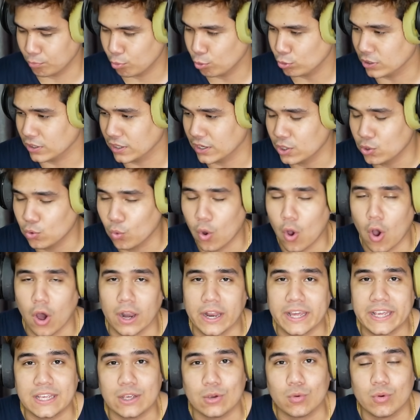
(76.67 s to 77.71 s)
พูดถึงกระดูกอ่อน
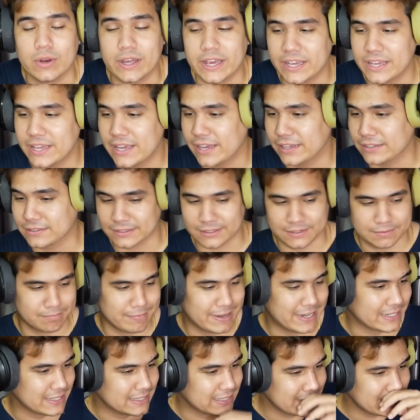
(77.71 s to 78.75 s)
แล้วหิวเลยเฮ้ย
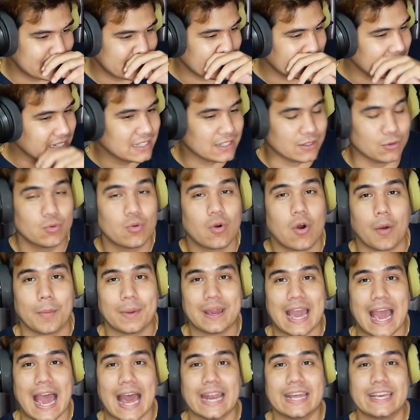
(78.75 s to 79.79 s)
แม่งเอ้ยตีหนึ่งกูออกไป
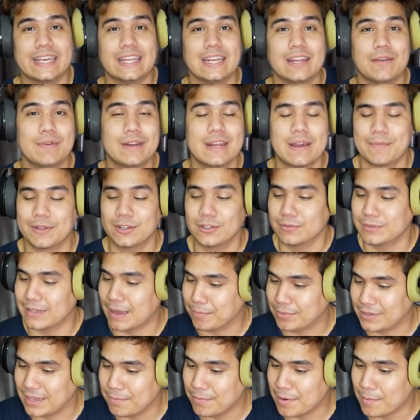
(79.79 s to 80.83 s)
หาอะไรกินดีไหมเนี่ยไม่ต้อง
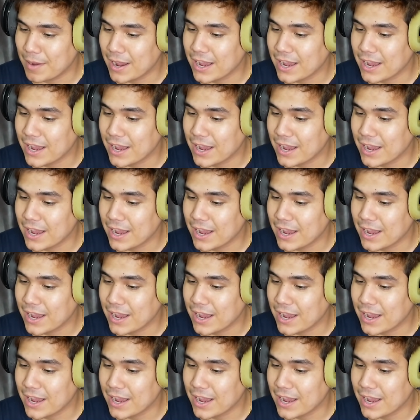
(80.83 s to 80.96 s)
ทำคลิปแล้ว